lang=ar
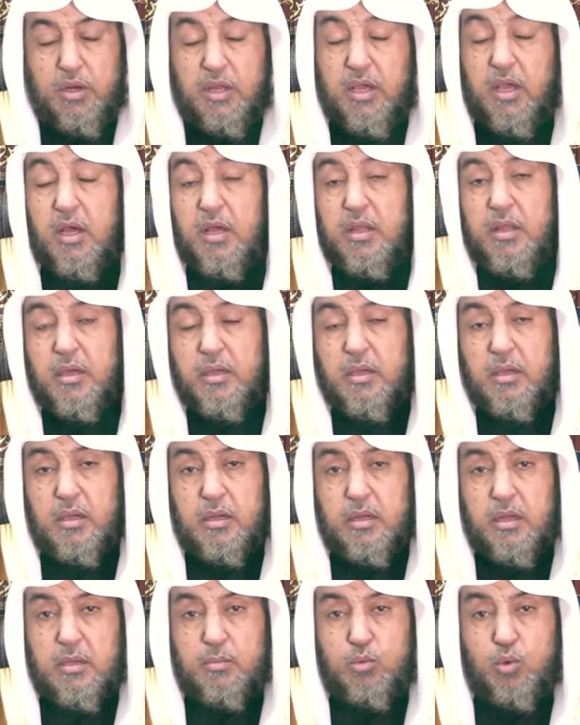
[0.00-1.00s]
ولهذا
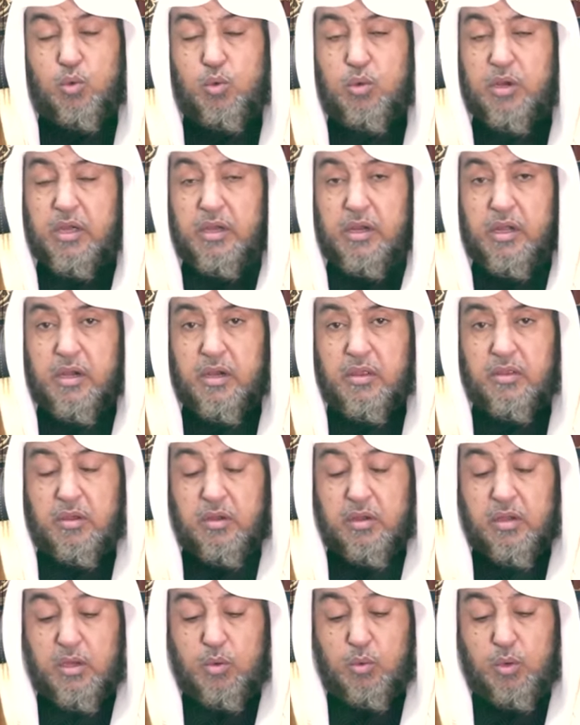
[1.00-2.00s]
قال أبو هريرة رضي
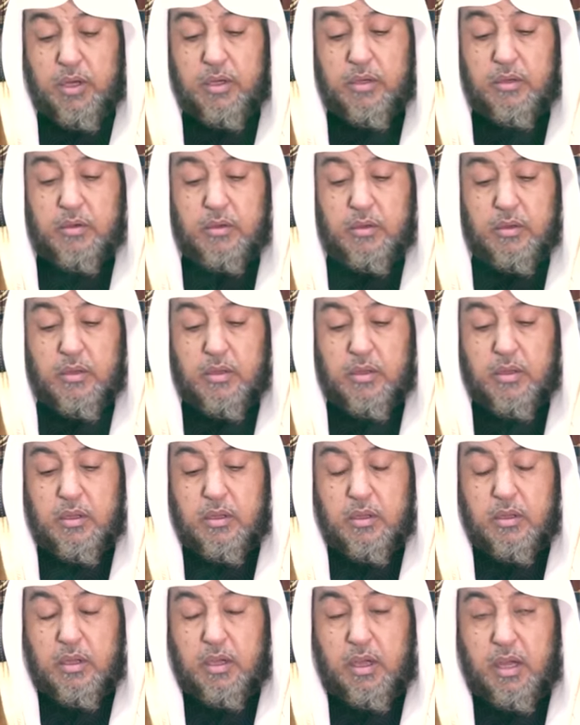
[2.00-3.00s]
الله عنه
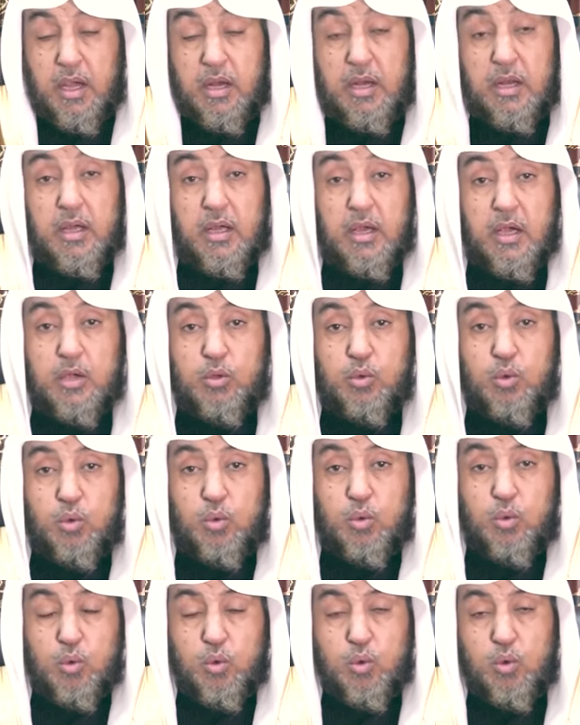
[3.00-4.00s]
ألا
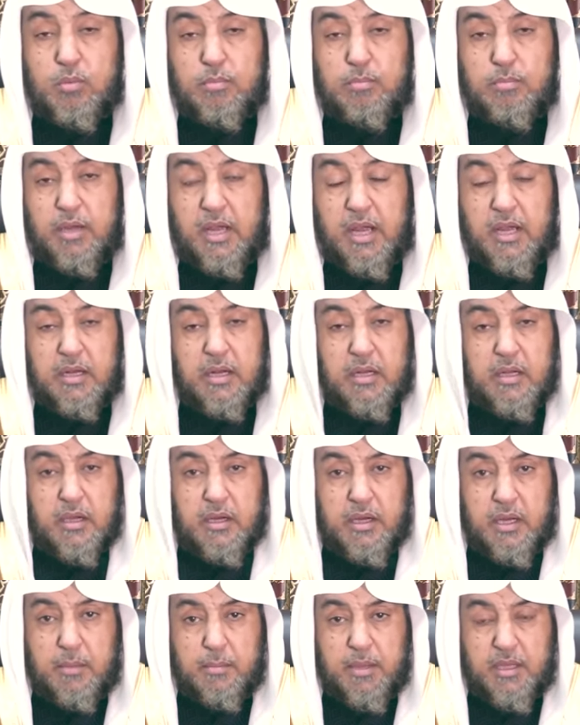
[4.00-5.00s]
أدلكم على
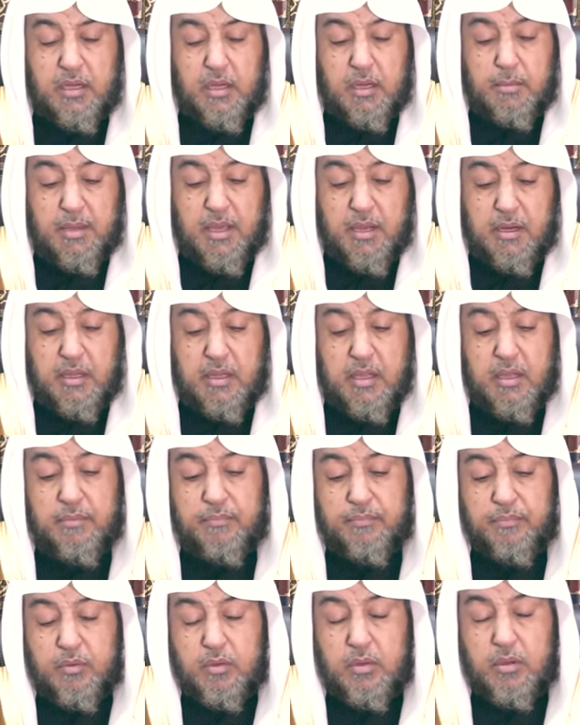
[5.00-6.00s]
الغنيمة
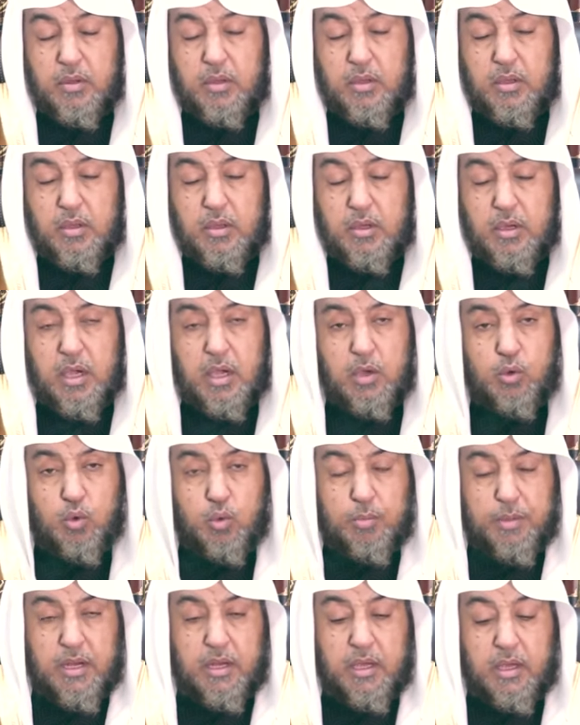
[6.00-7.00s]
الباردة
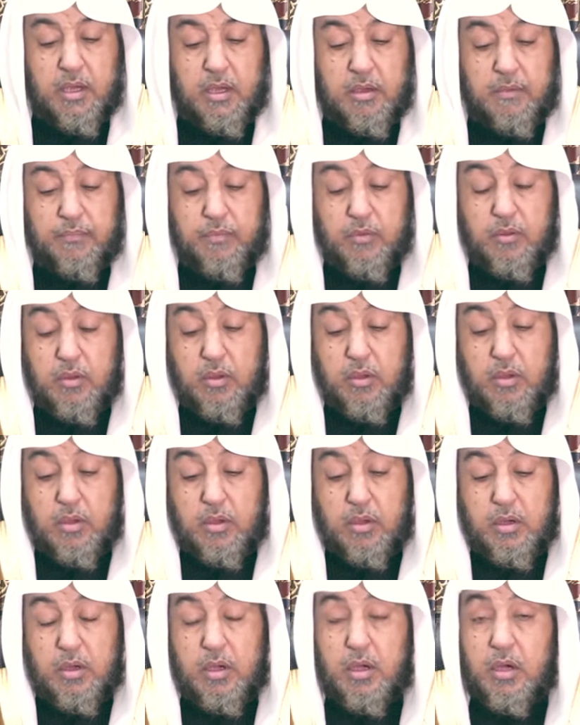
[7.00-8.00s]
قالوا بلى
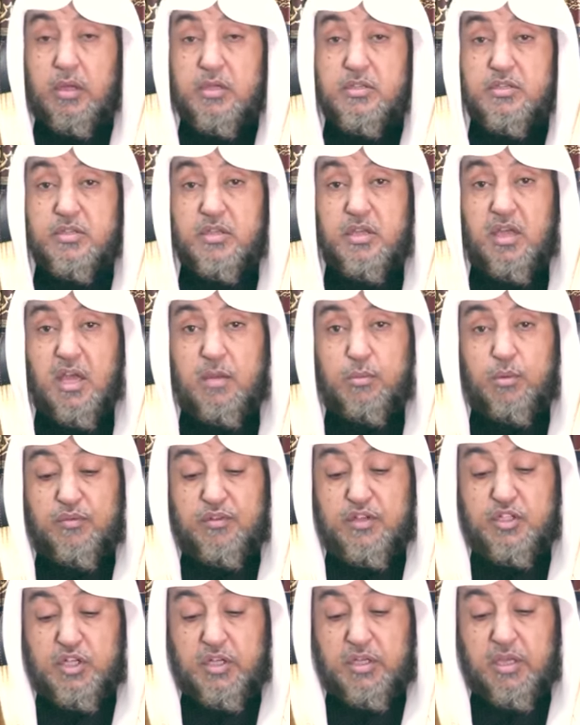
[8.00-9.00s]
قال الصيام
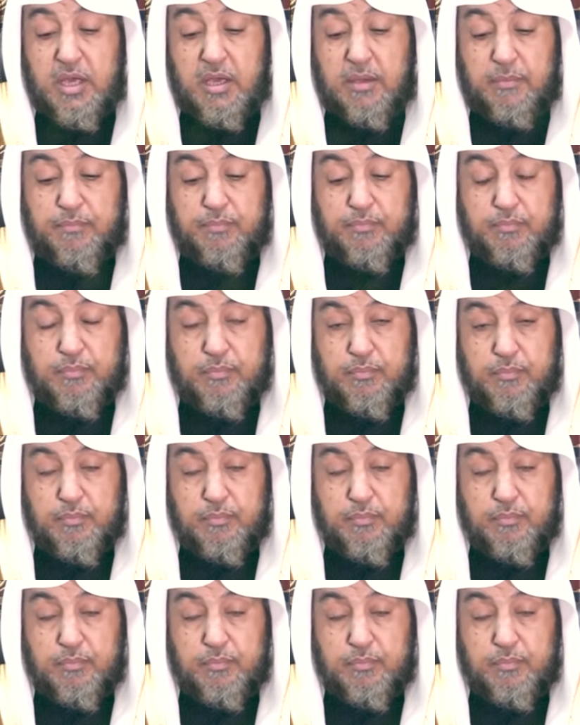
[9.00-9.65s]
في الشتاء